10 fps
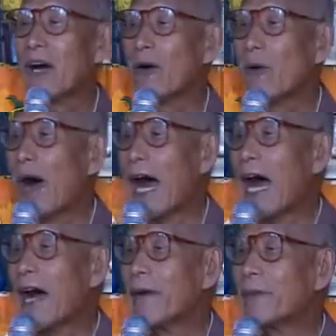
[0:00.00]
等
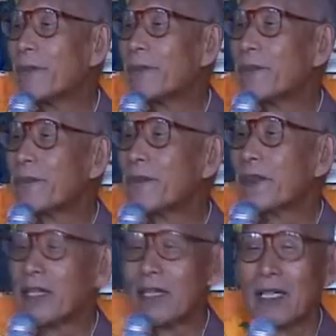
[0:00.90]
观，
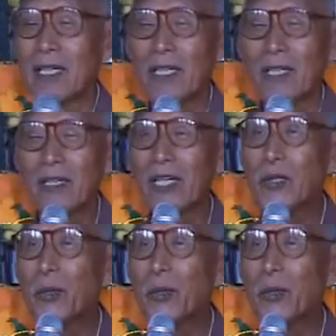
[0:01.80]
觉得